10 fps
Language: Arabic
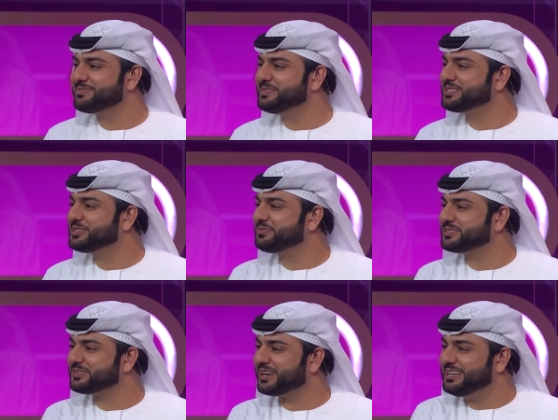طيب
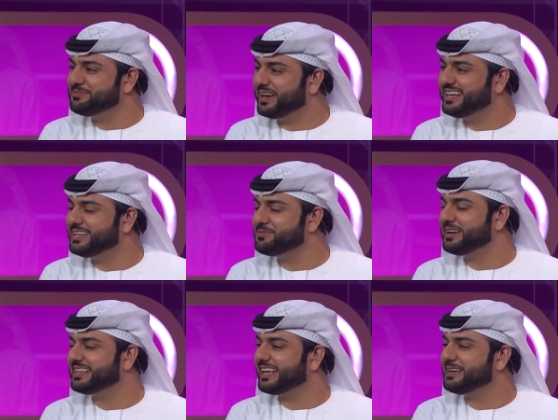نشوف الصوره اللي بعدها
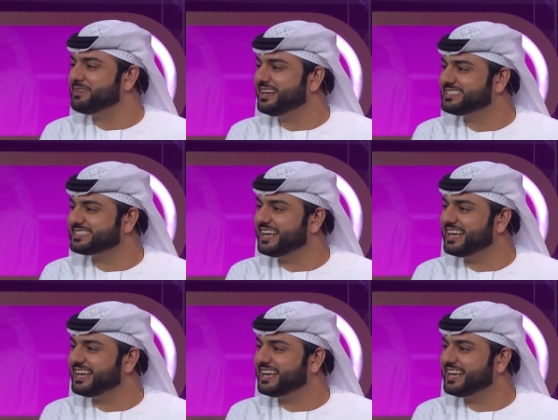وما تكلمنا عن